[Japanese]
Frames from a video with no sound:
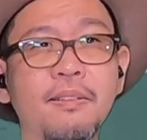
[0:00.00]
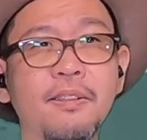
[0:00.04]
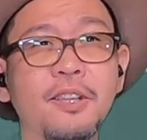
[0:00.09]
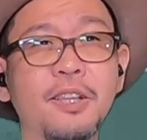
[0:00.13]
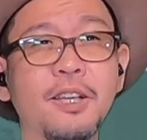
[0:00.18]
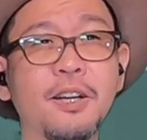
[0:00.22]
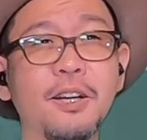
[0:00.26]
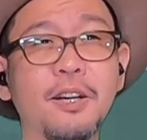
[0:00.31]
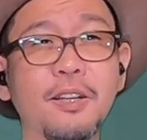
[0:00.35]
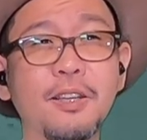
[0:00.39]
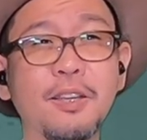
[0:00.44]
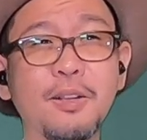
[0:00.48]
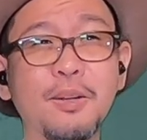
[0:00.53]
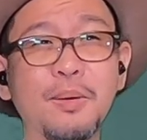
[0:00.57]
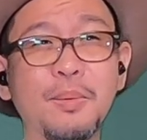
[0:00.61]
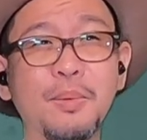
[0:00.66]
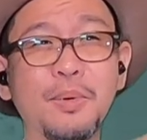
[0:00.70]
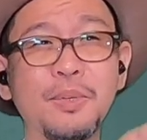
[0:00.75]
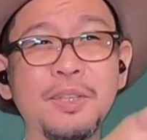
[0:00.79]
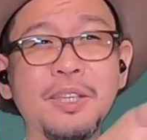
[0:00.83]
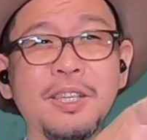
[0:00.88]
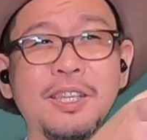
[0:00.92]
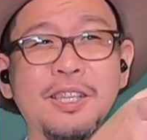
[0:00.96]
いやーけど
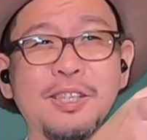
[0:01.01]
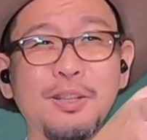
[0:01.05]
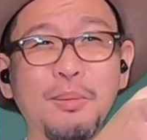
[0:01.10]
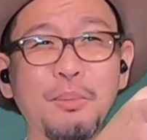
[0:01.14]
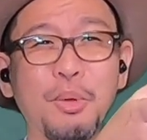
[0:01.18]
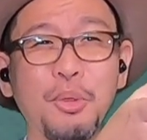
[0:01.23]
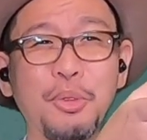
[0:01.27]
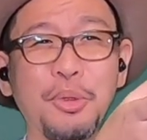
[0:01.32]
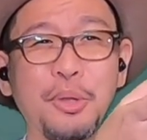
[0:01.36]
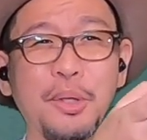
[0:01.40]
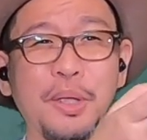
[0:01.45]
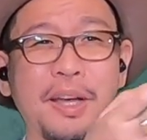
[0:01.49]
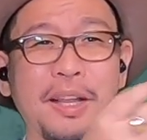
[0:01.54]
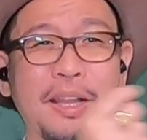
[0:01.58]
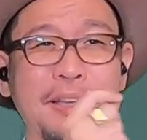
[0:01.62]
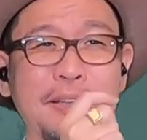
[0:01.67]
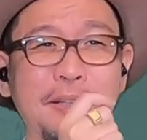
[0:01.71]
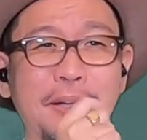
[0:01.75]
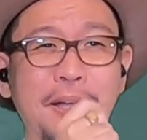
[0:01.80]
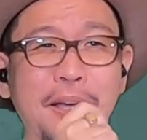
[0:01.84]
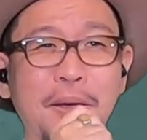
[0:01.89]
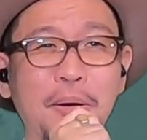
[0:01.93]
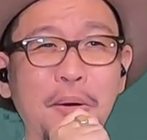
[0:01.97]
もういいぞもっとやれ
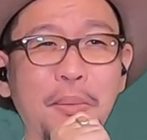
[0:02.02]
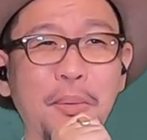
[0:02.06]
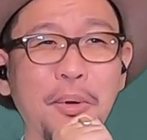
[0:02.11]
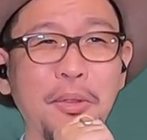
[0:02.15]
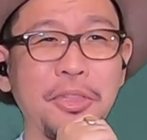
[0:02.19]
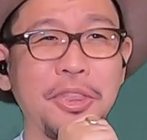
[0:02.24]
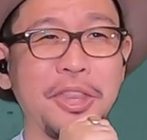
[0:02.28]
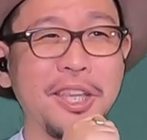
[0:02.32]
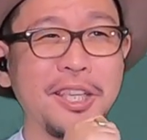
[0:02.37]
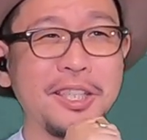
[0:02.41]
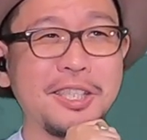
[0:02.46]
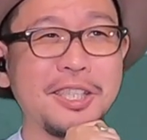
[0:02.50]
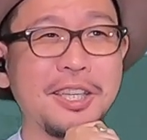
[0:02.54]
くらい思って